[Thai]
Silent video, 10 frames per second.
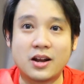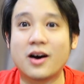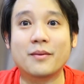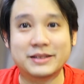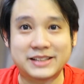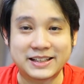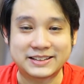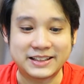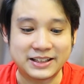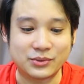ลองไปสั่ง
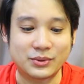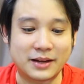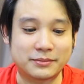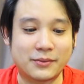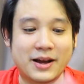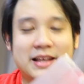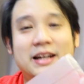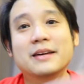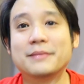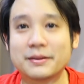ซื้อกันดูนะครับแต่ว่าอ
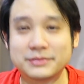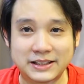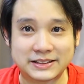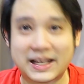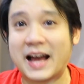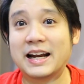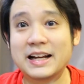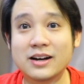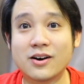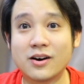ย่าลืมนะครับศึกษา
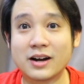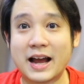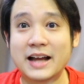เรื่องของ